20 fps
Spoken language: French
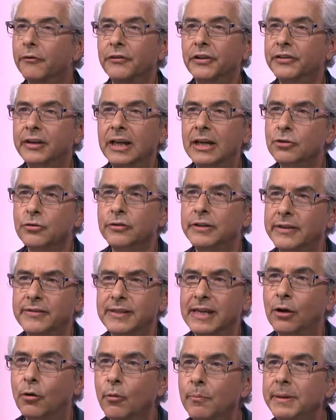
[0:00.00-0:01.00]
Enfin, c'est quelque chose
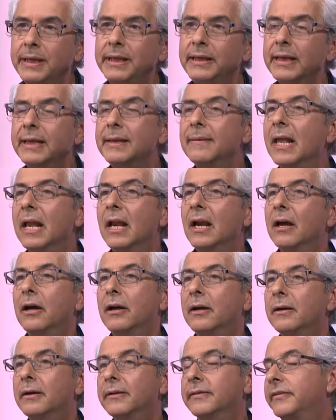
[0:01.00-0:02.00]
d'assez compliqué,
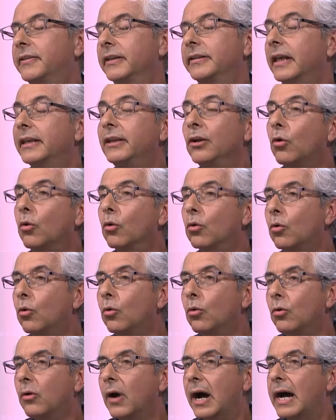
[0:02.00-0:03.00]
c'est-à-dire en
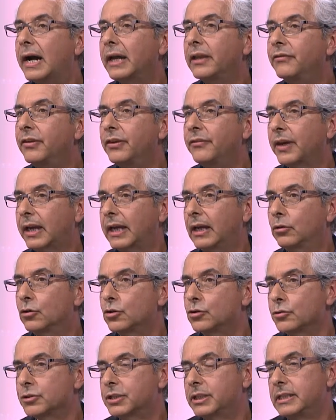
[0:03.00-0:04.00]
gros arriver vers
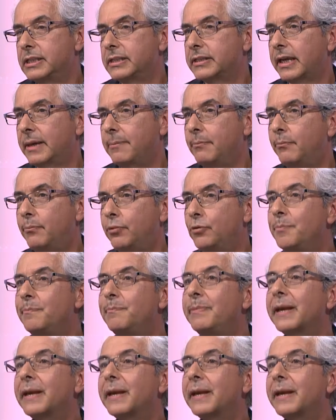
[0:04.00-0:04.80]
quelque chose qui serait plus